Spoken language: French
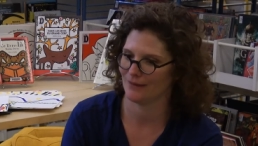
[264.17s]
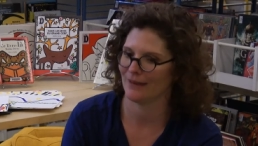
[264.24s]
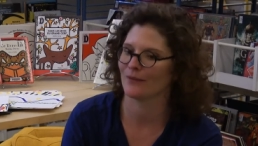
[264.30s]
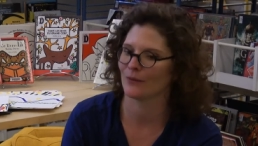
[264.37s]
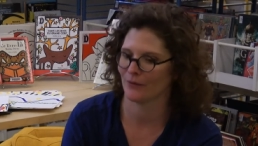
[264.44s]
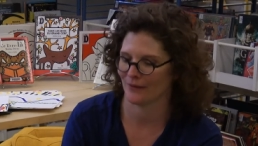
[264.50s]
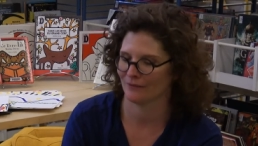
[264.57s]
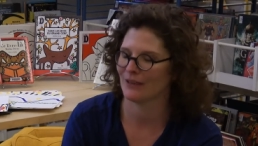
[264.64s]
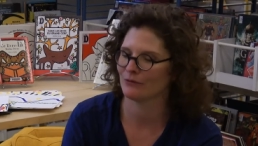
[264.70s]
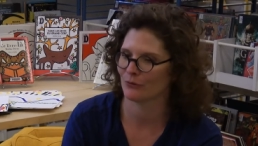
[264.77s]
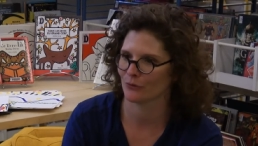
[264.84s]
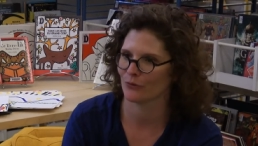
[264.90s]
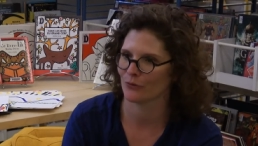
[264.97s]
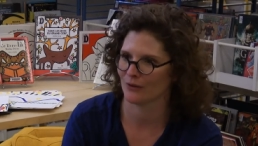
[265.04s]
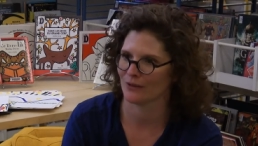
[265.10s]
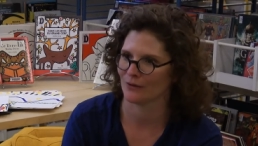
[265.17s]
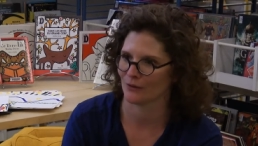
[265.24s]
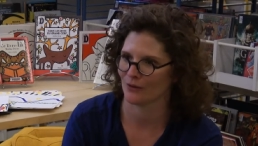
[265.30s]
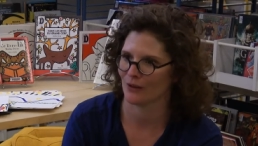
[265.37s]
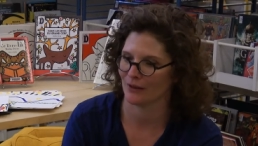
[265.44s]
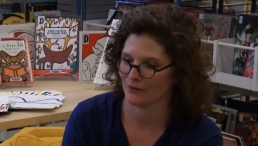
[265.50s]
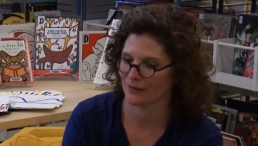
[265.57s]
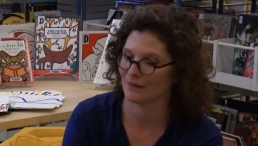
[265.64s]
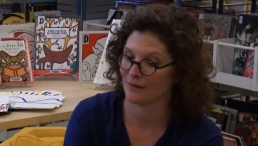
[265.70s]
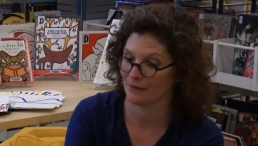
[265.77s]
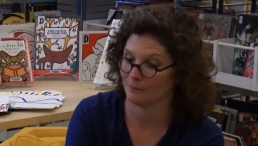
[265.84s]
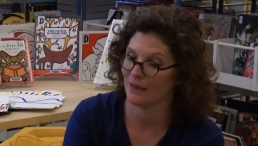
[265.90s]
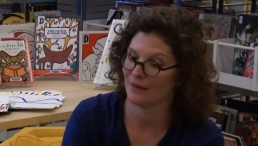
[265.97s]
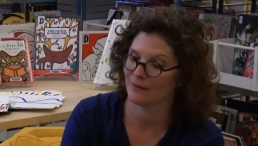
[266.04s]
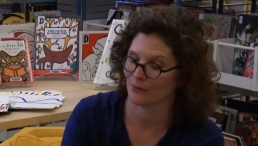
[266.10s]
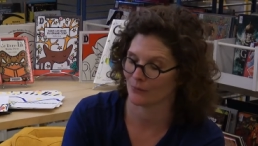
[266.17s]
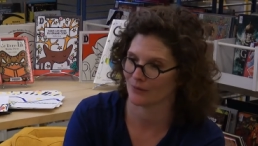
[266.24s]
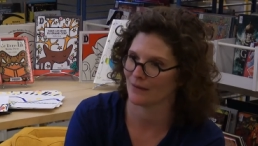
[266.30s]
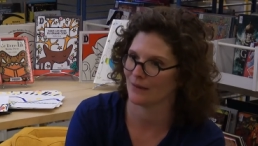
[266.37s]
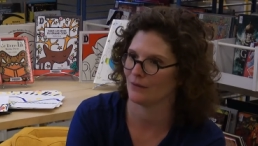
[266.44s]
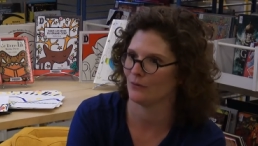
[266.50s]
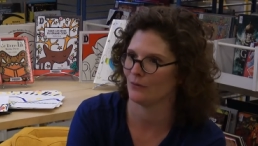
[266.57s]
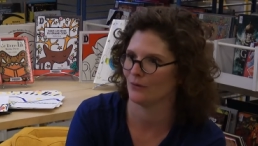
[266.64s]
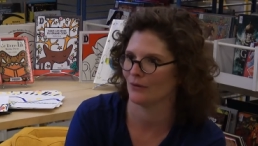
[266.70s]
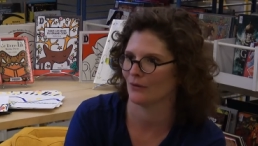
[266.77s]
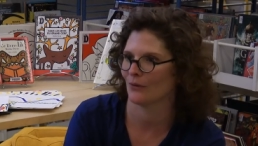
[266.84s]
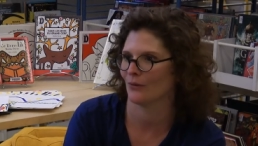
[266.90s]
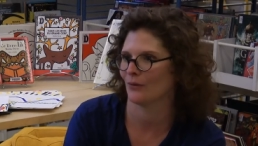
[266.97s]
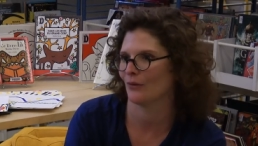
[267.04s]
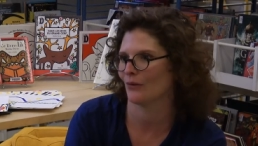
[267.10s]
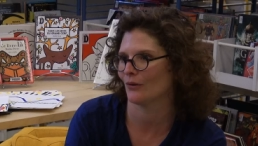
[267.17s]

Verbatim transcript: est-ce que ça va fonctionner encore avec cette base en tête, en,